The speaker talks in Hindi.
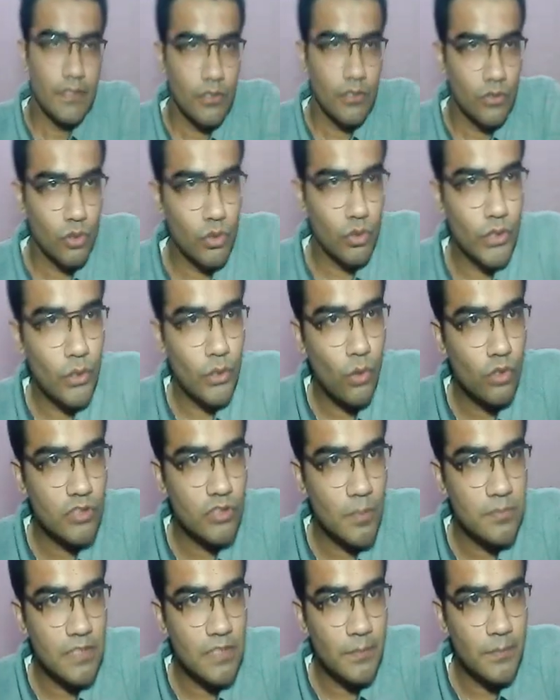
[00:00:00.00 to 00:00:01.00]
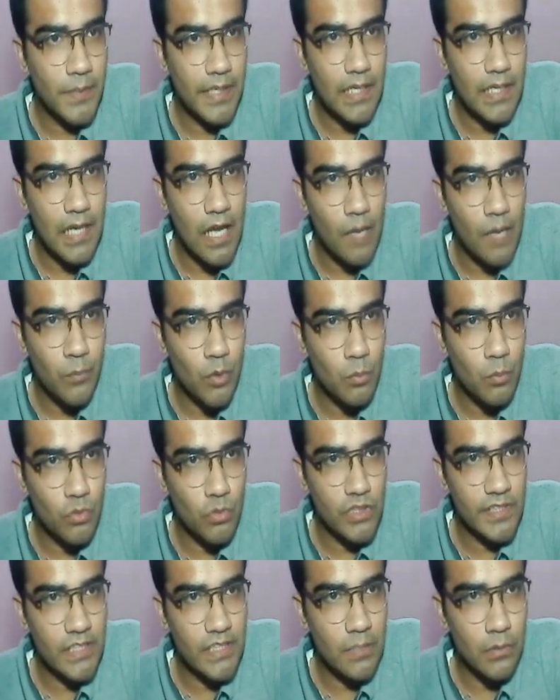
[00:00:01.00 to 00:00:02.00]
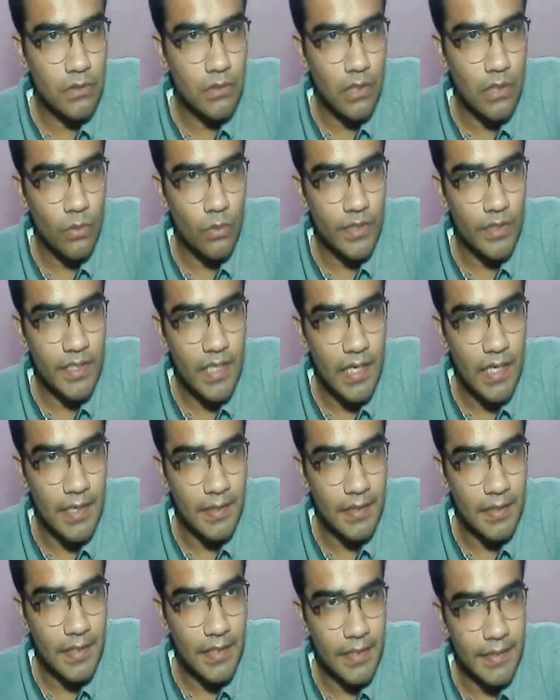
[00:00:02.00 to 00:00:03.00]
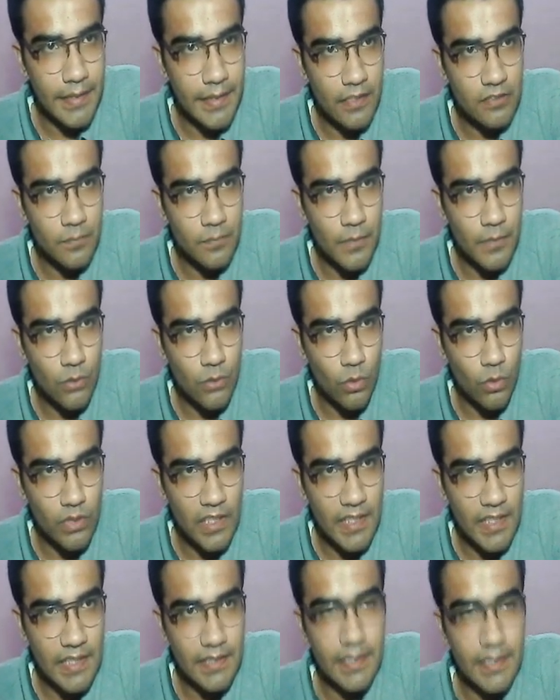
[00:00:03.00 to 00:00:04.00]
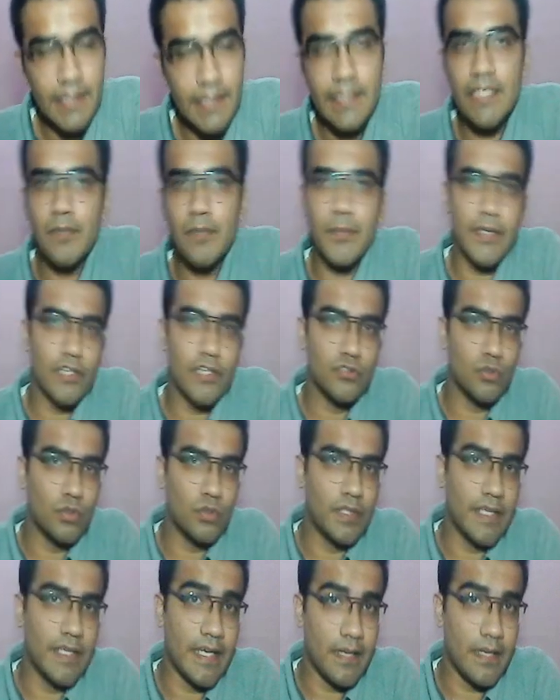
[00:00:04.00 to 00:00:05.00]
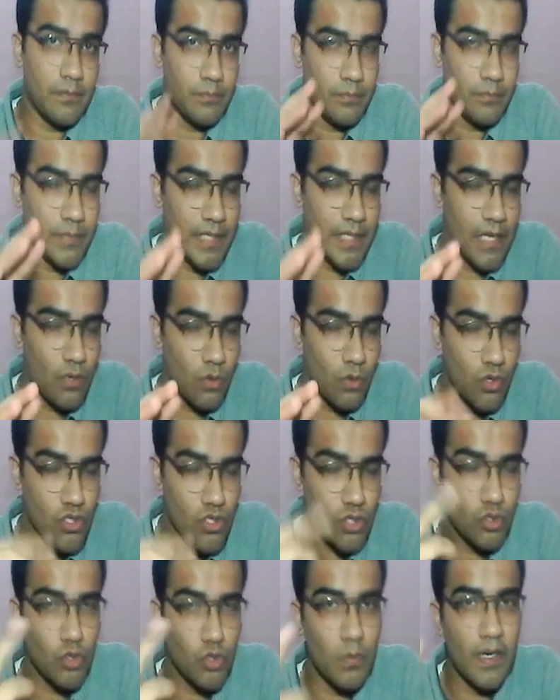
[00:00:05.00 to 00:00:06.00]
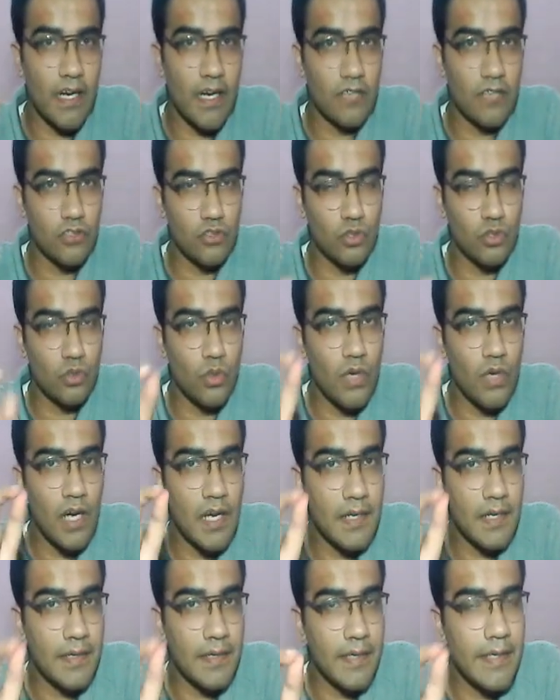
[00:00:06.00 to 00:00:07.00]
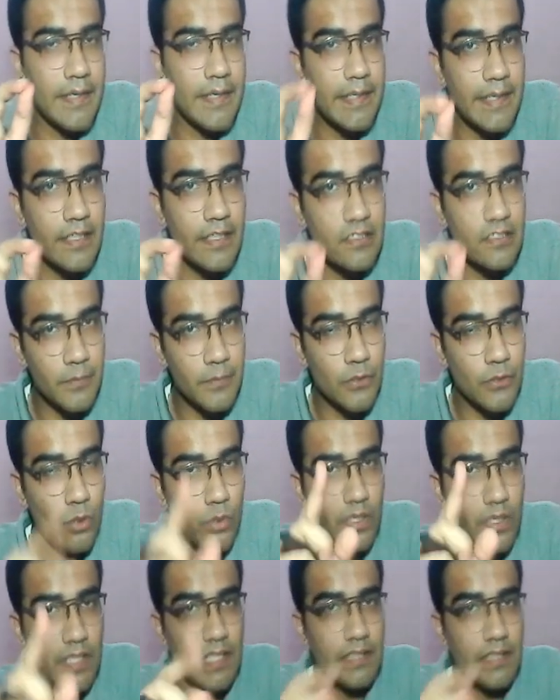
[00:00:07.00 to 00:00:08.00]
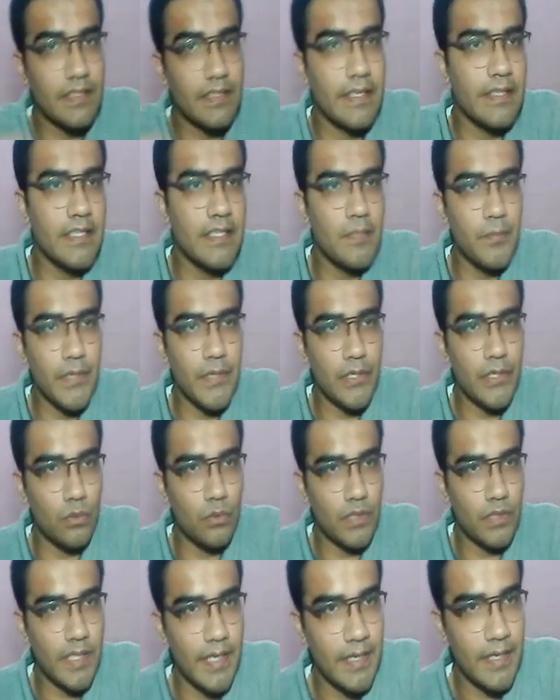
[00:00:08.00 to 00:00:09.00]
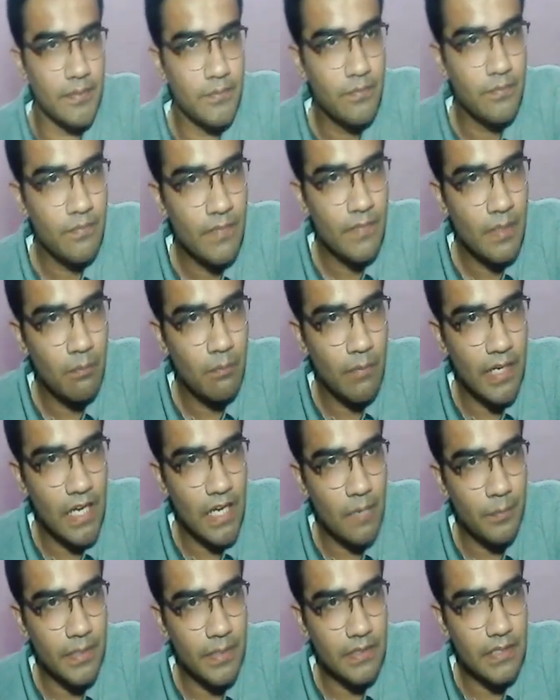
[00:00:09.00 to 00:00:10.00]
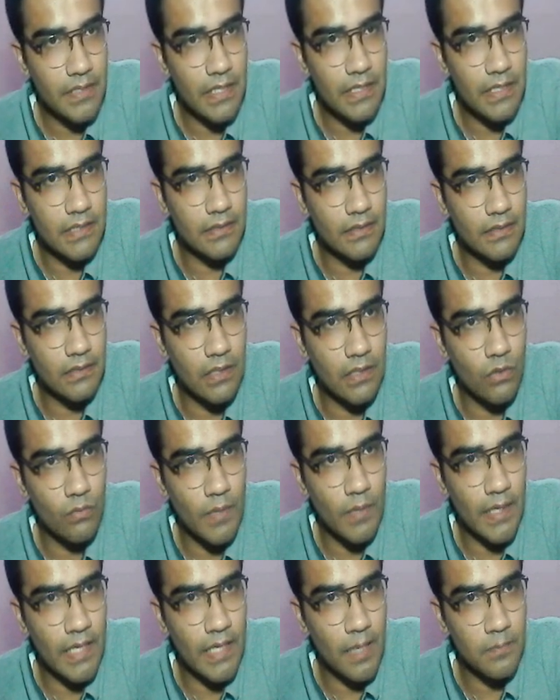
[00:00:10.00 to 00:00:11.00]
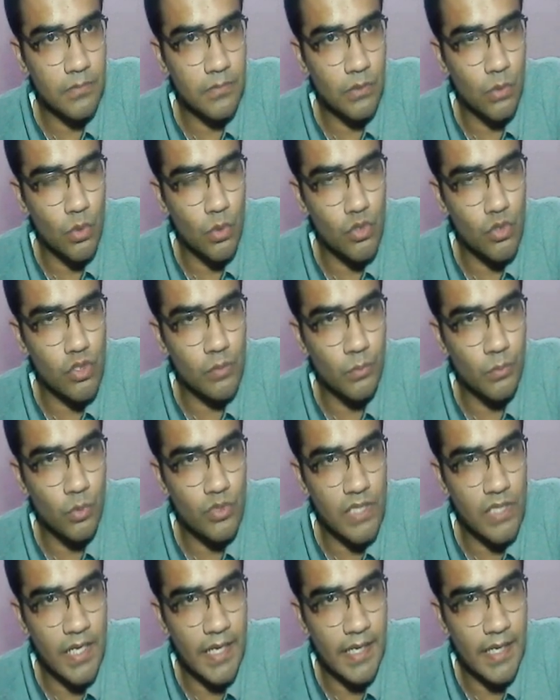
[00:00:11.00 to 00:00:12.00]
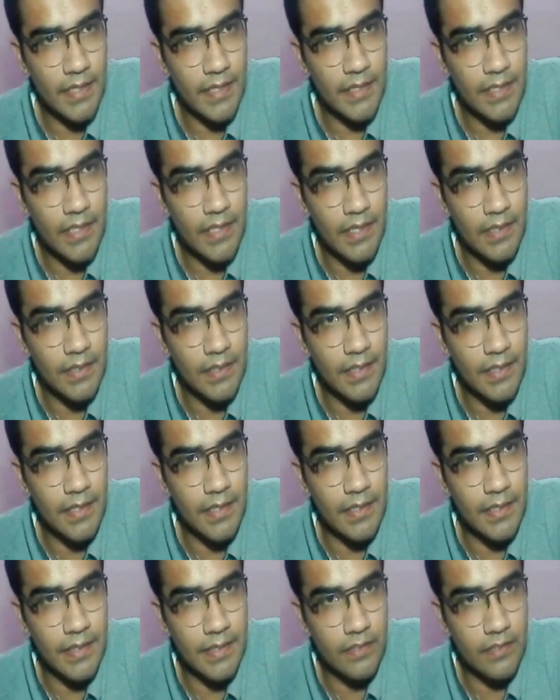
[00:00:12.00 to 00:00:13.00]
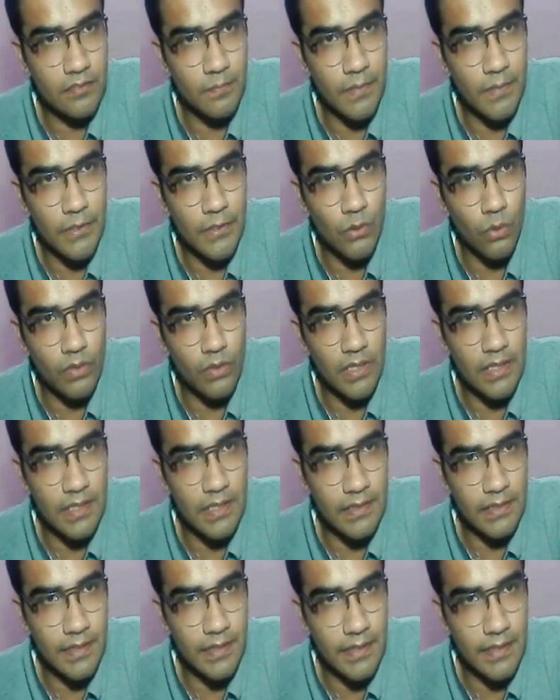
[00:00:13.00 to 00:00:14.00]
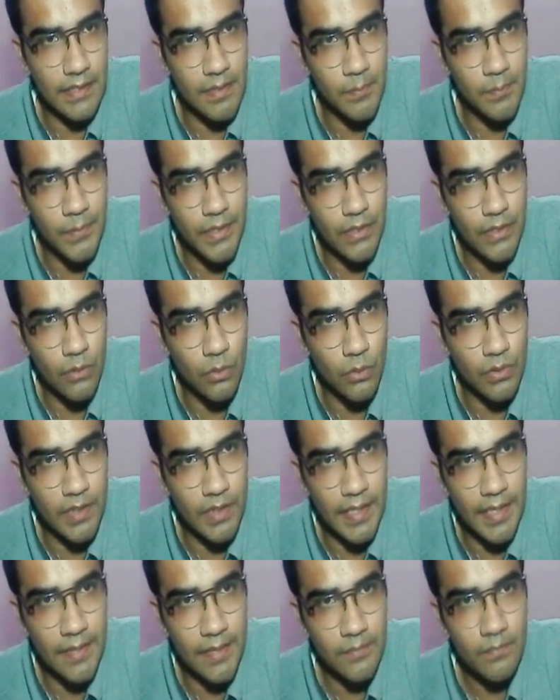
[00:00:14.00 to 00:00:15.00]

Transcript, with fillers: तो देखो सबसे पहले आप लोग मुझे ये बताओ कि 100 ईयर्स में टोटल कितने लीप ईयर्स होते हैं मेरा क्वेश्चन दोबारा से सुनो 100 ईयर्स में टोटल कितने लीप ईयर होते हैं मैं यहाँ पे इतना लिख देता हूँ मैंने आपसे क्वेश्चन पूछा है कि 100 ईयर्स में टोटल कितने लीप ईयर होते हैं